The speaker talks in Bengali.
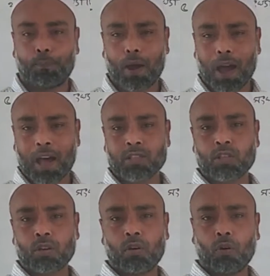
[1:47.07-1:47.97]
পাঁচ
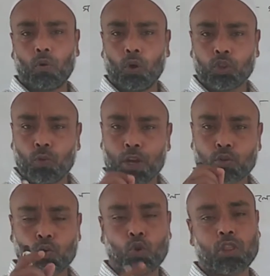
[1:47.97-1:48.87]
অথবা
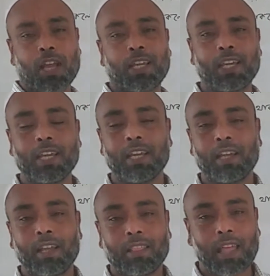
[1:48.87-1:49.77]
শূন্য থাকে
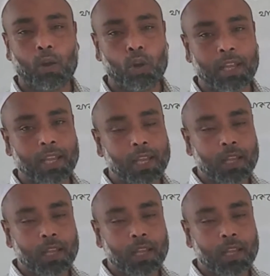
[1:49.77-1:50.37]
তাহলে